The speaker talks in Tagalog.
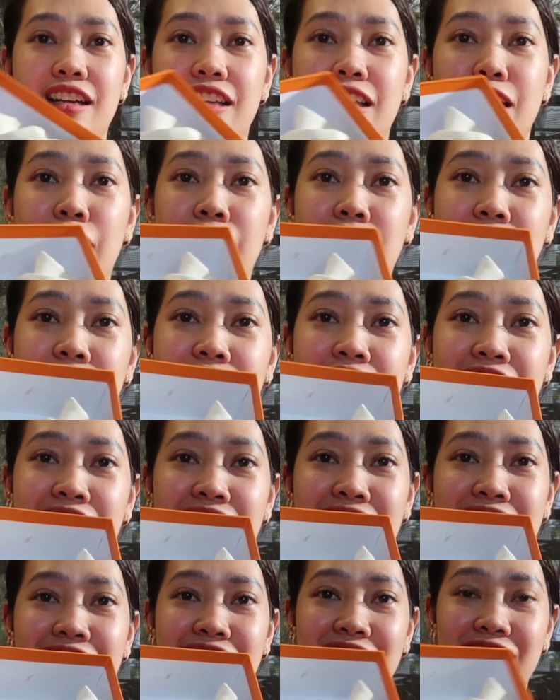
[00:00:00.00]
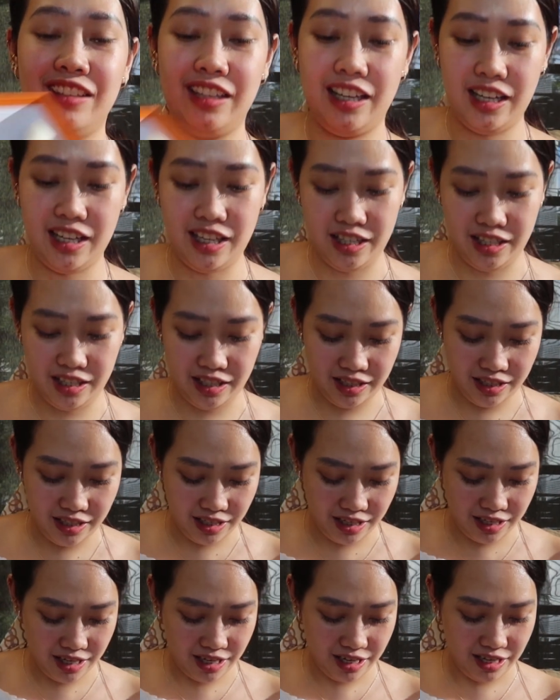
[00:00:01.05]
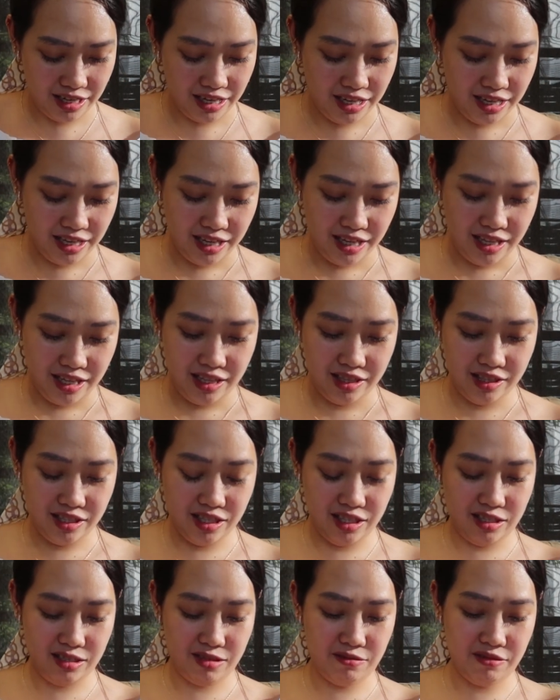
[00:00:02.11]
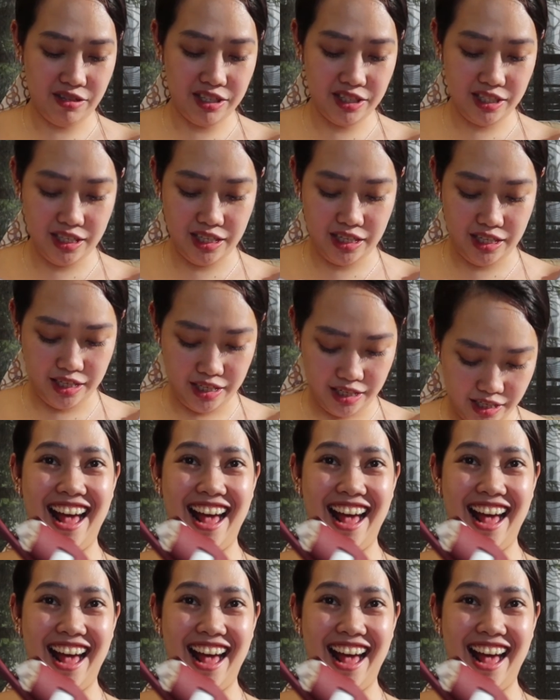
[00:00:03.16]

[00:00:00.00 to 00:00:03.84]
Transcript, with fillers: Ala, nakikita niyo na. This one is...